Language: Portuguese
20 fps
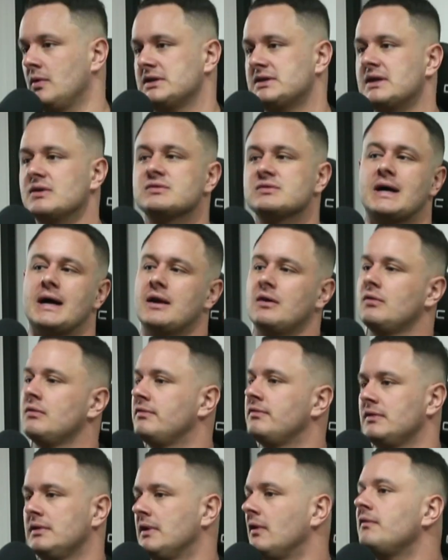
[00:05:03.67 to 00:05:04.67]
os caras não,
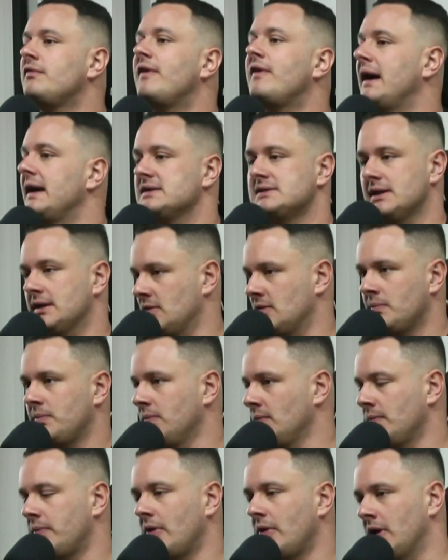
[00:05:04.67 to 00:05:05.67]
não, não pode, faz, né? Não, é,
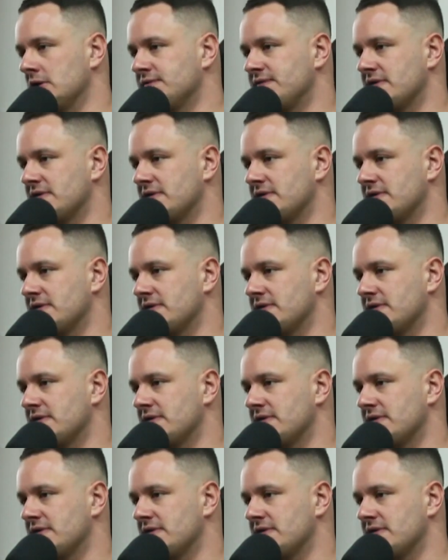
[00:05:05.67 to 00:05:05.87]
não pode fazer.